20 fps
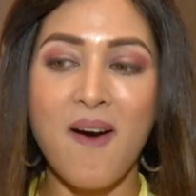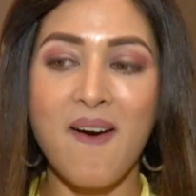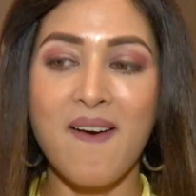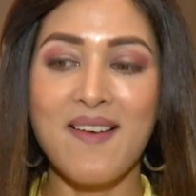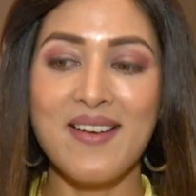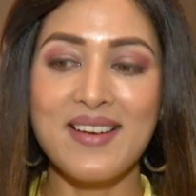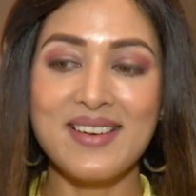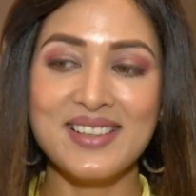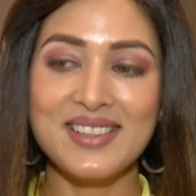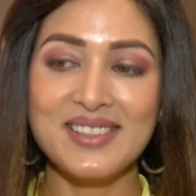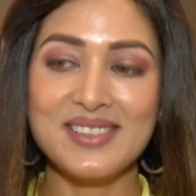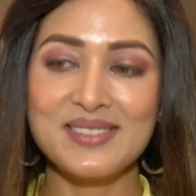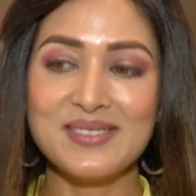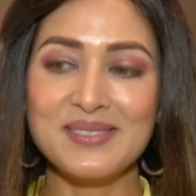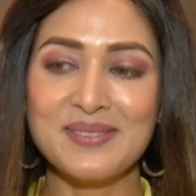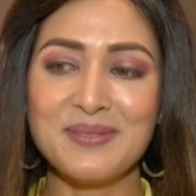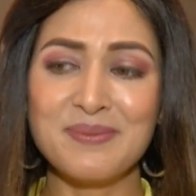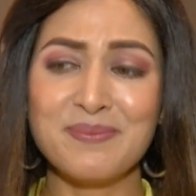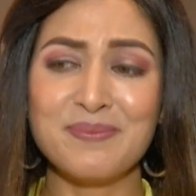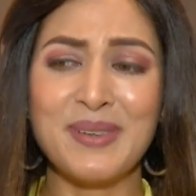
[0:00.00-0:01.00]
और
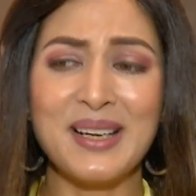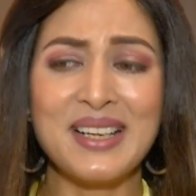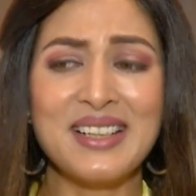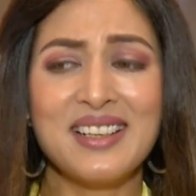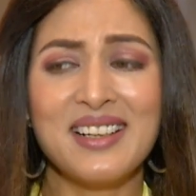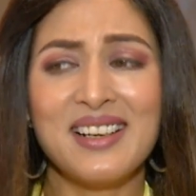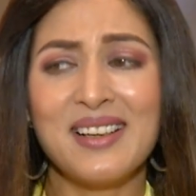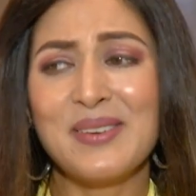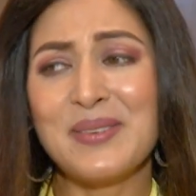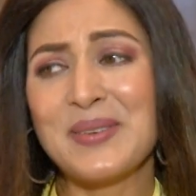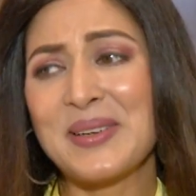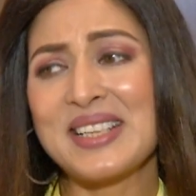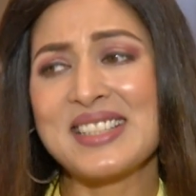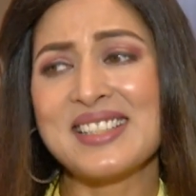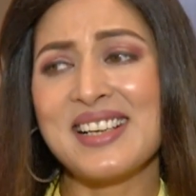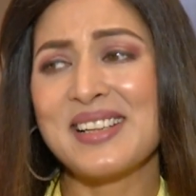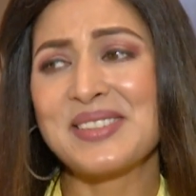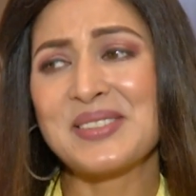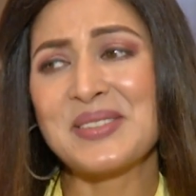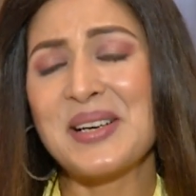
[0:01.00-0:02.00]
भैया लोग के
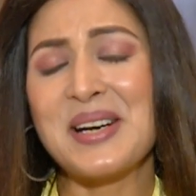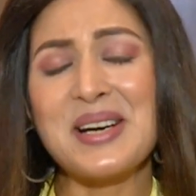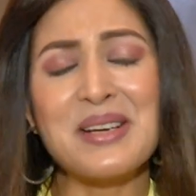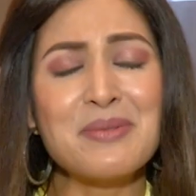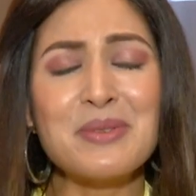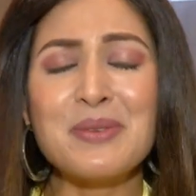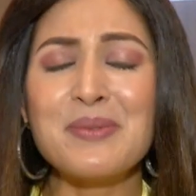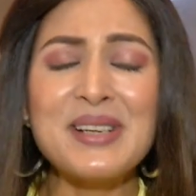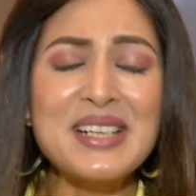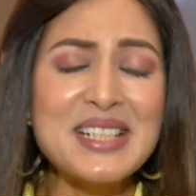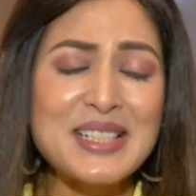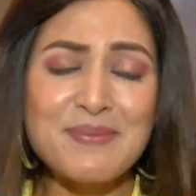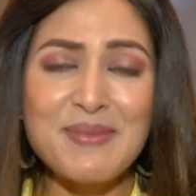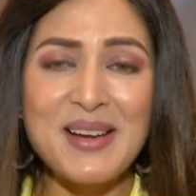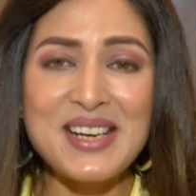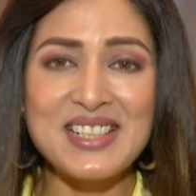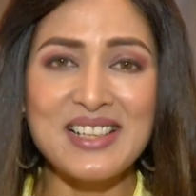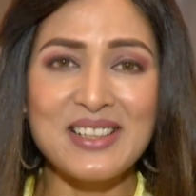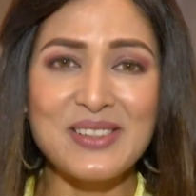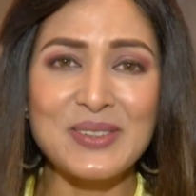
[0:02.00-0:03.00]
साथ तो हर मोमेंट
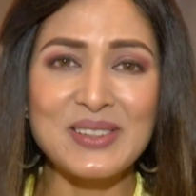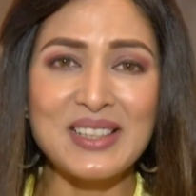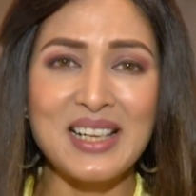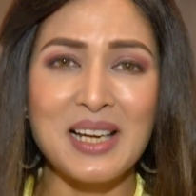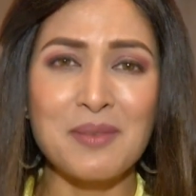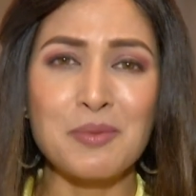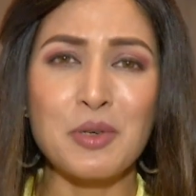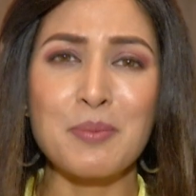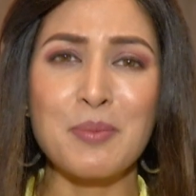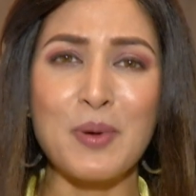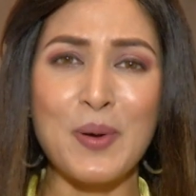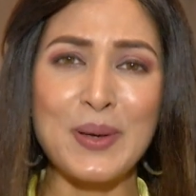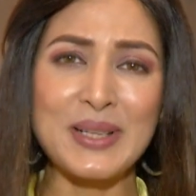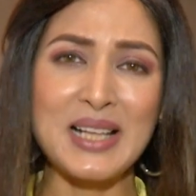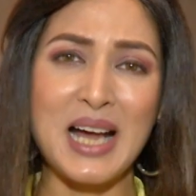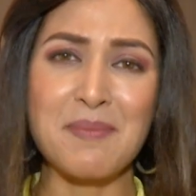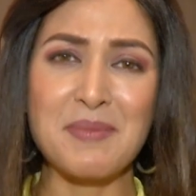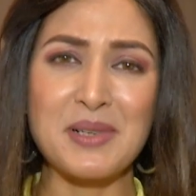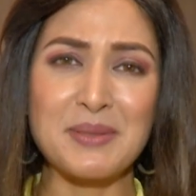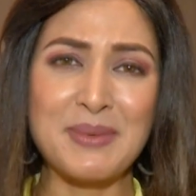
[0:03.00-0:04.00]
स्पेशल होता है हम लोग बहुत
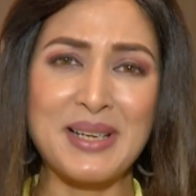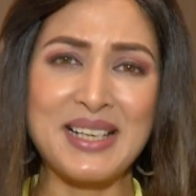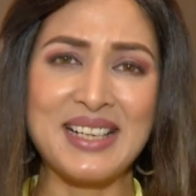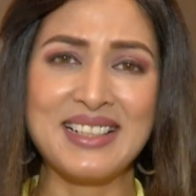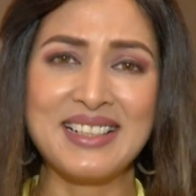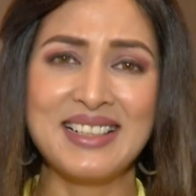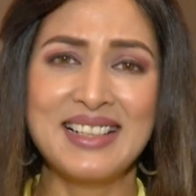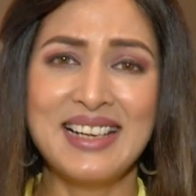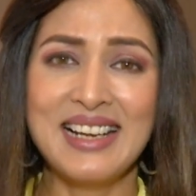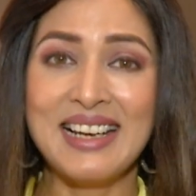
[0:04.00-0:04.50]
आपस में